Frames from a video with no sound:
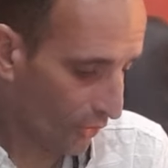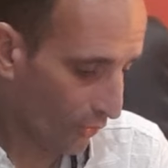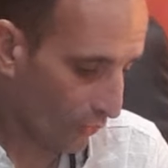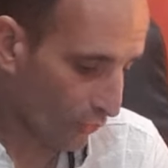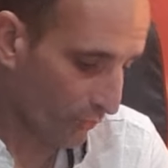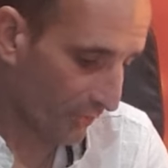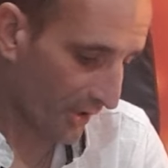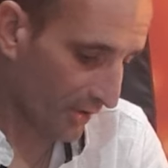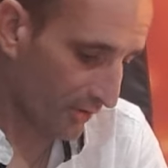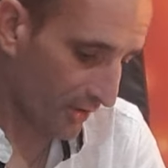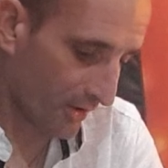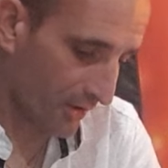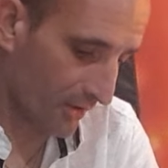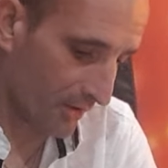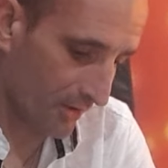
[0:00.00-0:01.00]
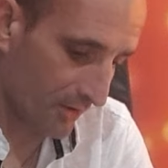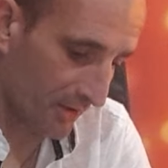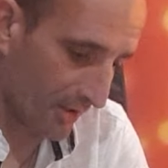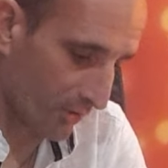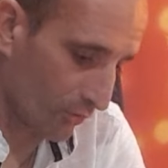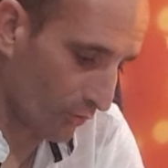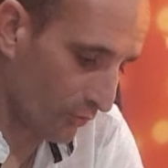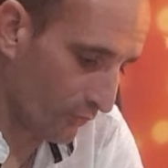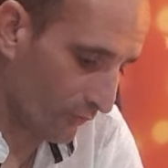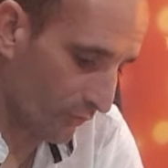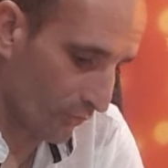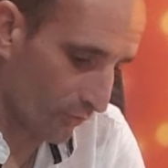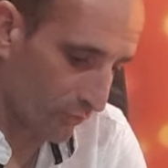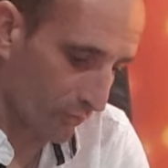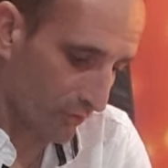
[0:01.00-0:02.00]
On nous parle d'un
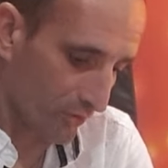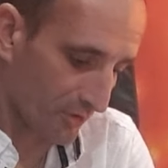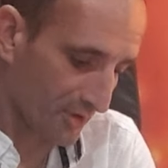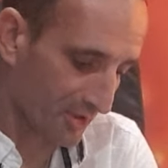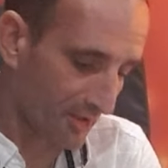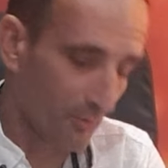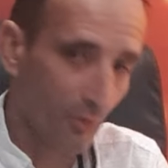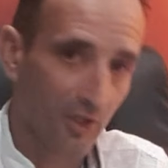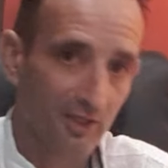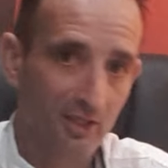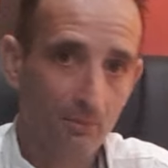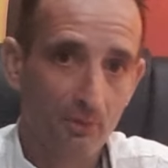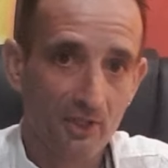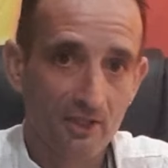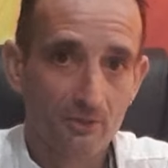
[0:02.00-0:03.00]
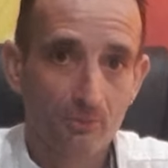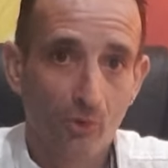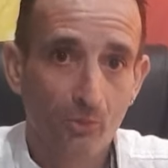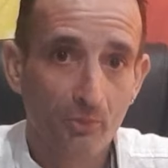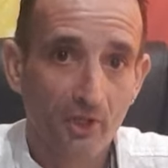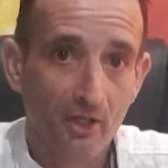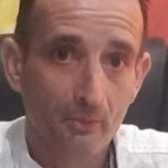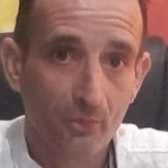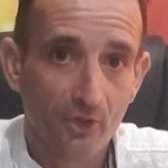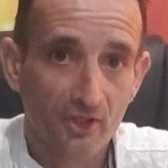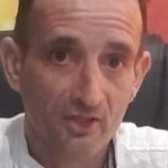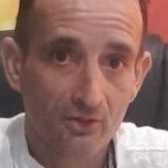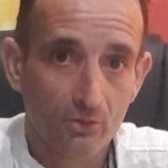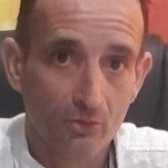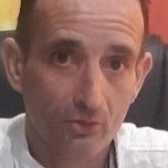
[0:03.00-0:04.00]
renouveau, donc euh, certainement un déplacement par rapport
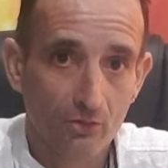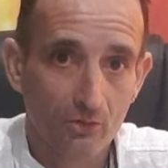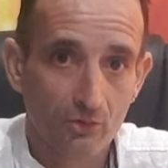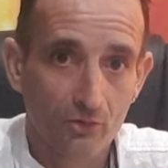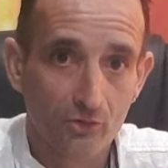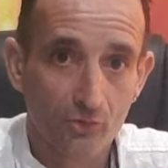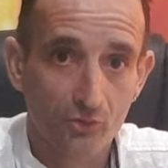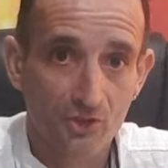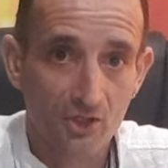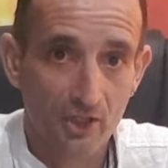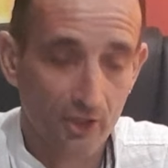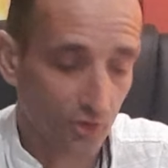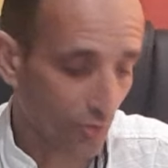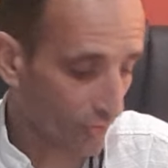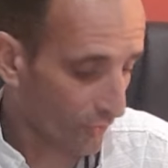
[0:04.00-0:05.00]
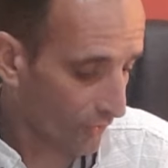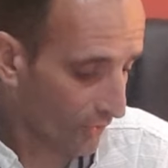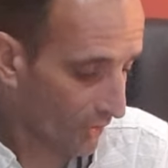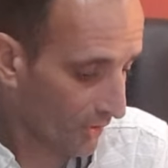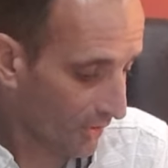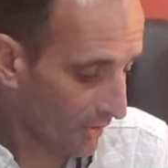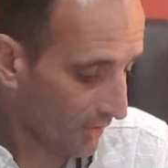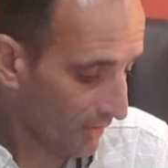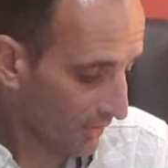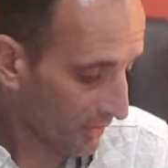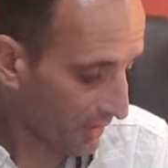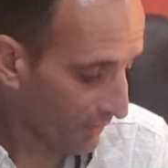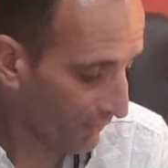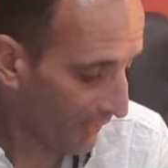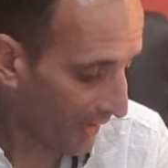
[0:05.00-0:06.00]
à ce souci d'argent
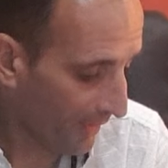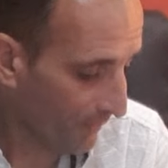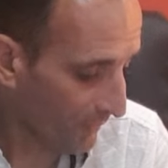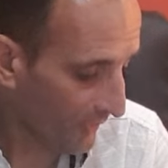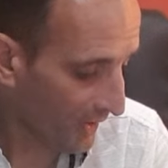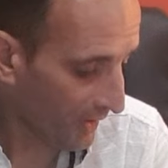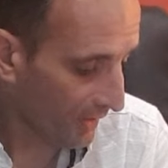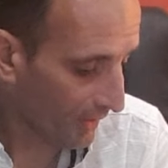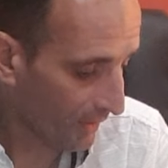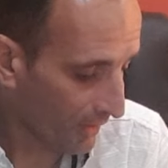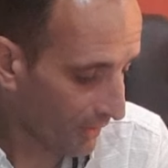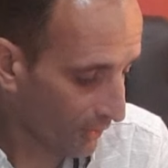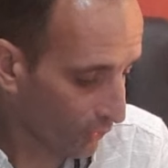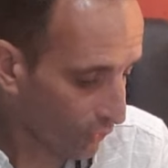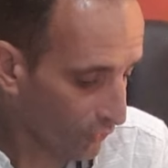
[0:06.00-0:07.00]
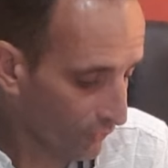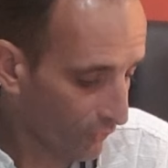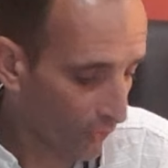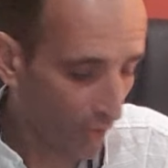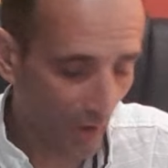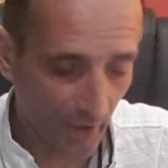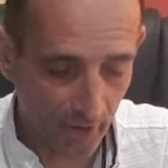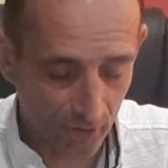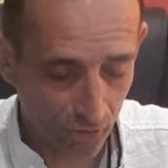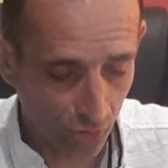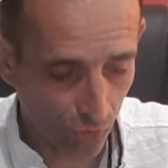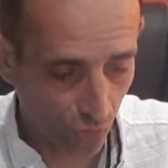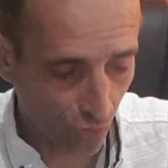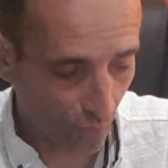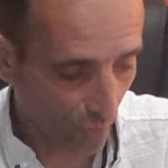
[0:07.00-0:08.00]
qui va amener un renouveau, un
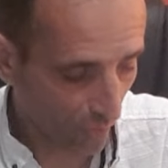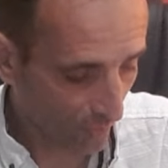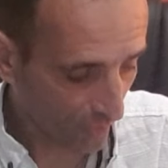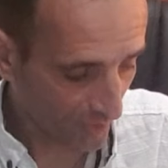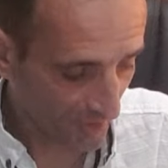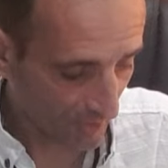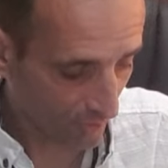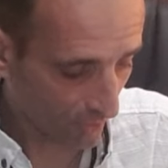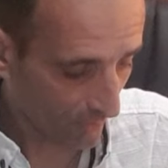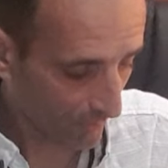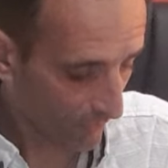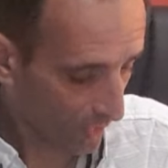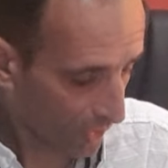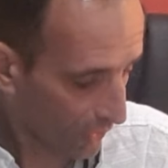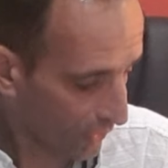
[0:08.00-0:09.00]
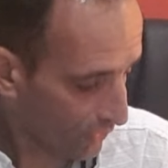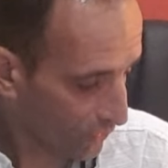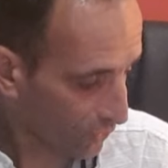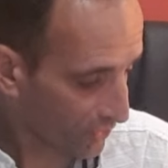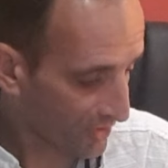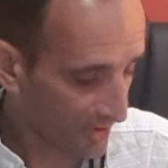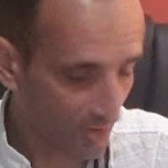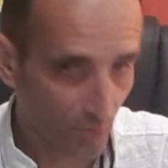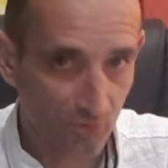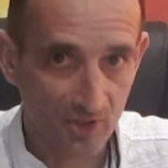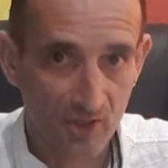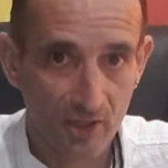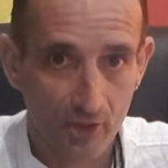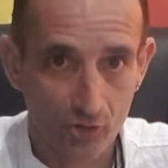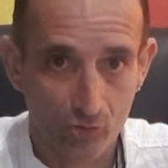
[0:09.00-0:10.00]
changement pour cet homme sur ces
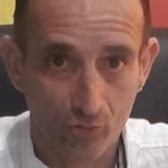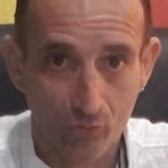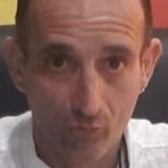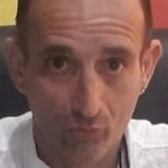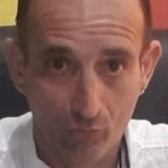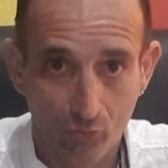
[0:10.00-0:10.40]
soucis d'argent.